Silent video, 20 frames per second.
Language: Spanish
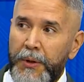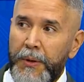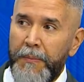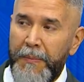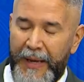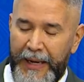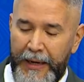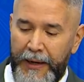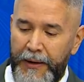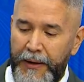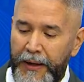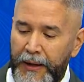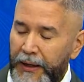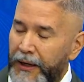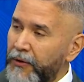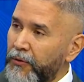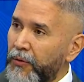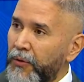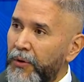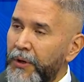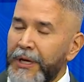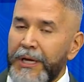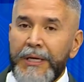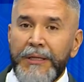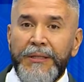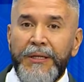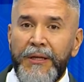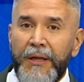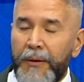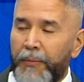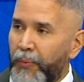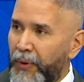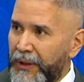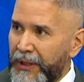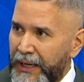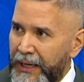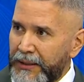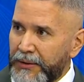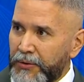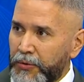Mire, Ernesto, si después
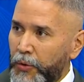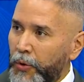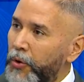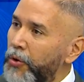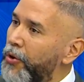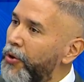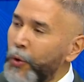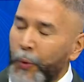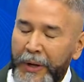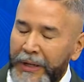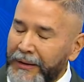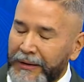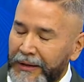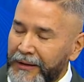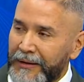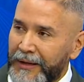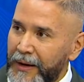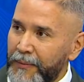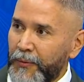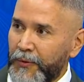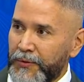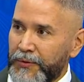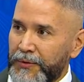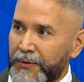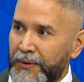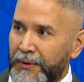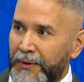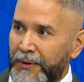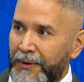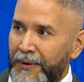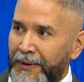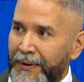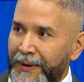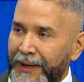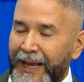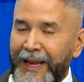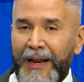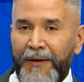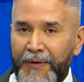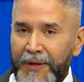de esto no entendemos
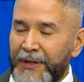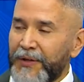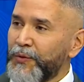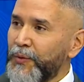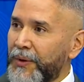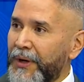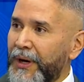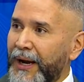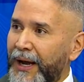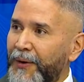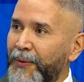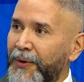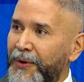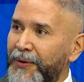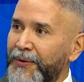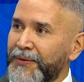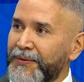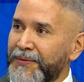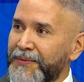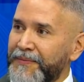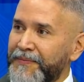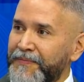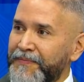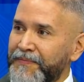que la vida es un regalo de Dios,